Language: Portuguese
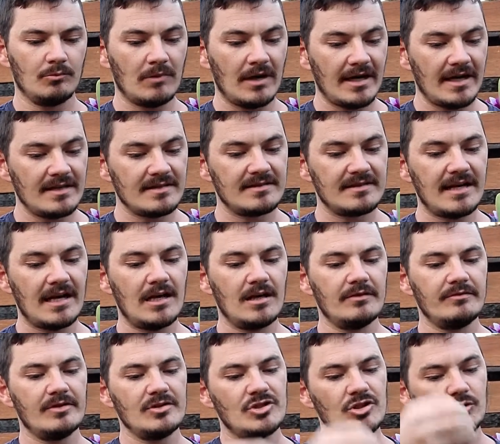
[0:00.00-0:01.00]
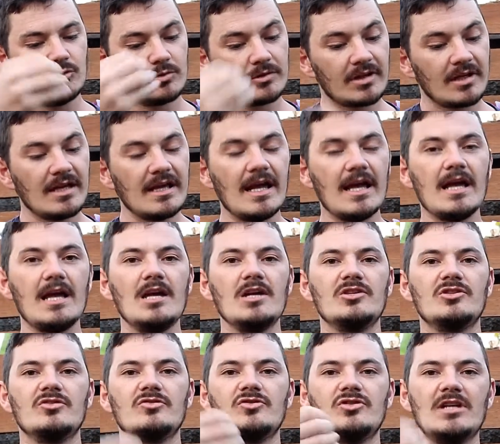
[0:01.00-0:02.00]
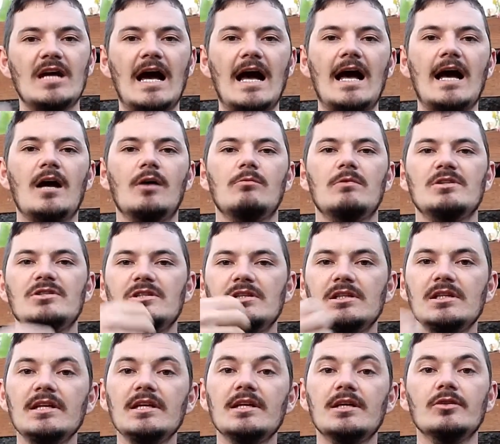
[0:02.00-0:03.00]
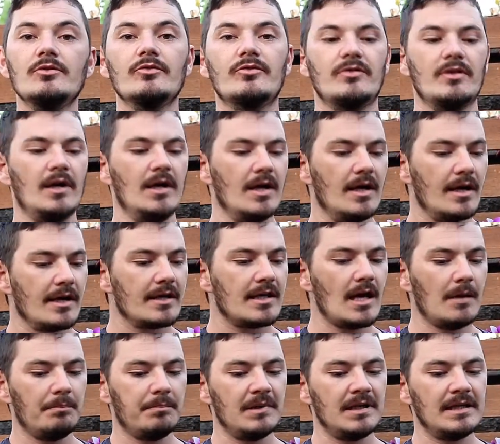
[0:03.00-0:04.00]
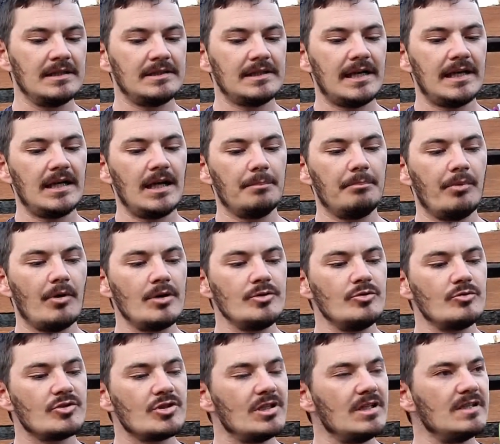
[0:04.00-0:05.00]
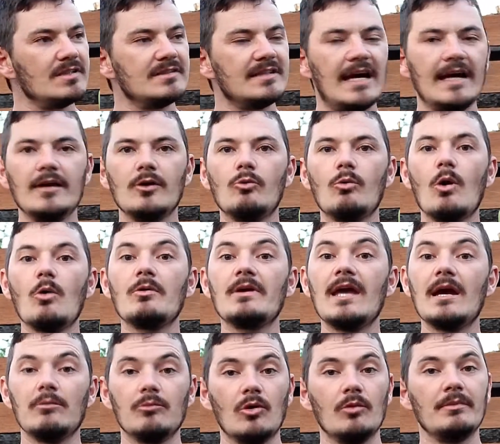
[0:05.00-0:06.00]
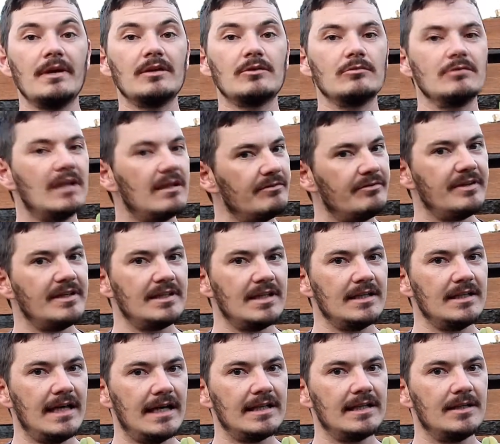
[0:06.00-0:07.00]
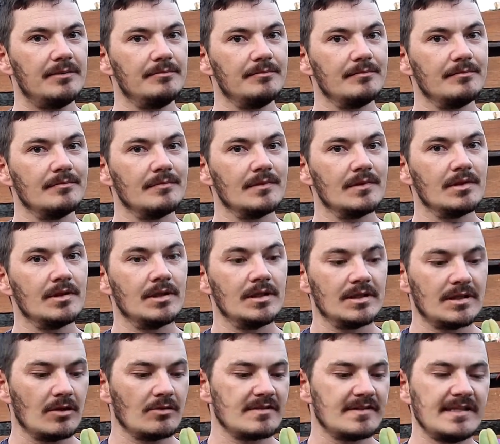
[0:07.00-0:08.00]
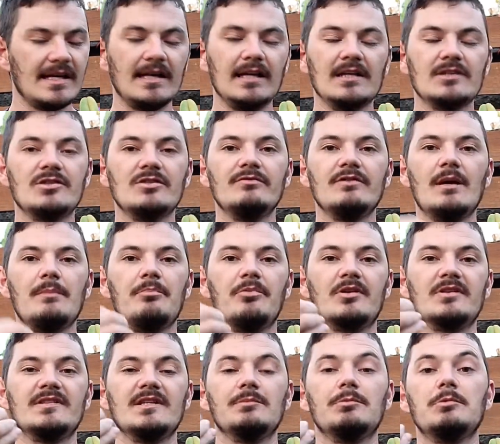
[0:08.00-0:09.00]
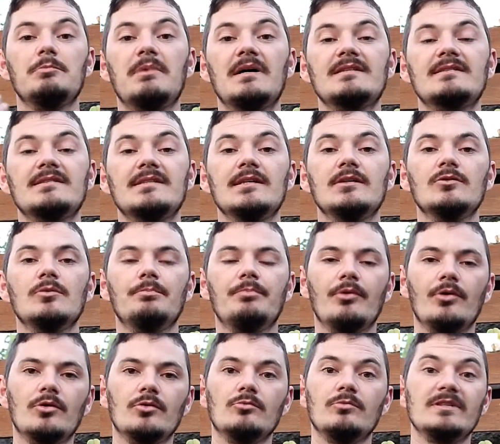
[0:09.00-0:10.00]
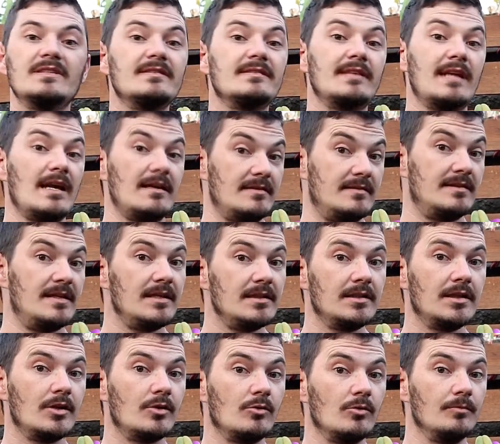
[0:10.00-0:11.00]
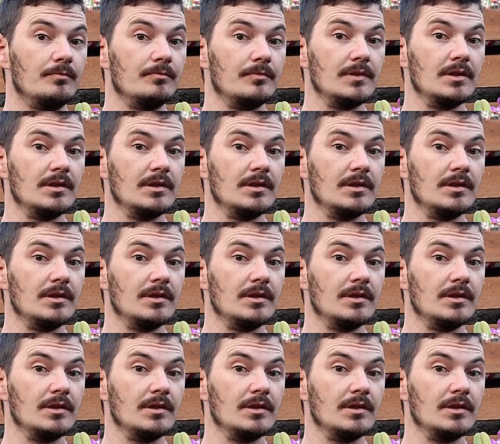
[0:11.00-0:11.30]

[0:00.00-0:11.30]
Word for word: Uma reserva de nutrientes, de água, de líquidos que a planta ela pode utilizar em qualquer momento da vida dela. Então, se ela tiver, por exemplo, passando por um estresse hídrico,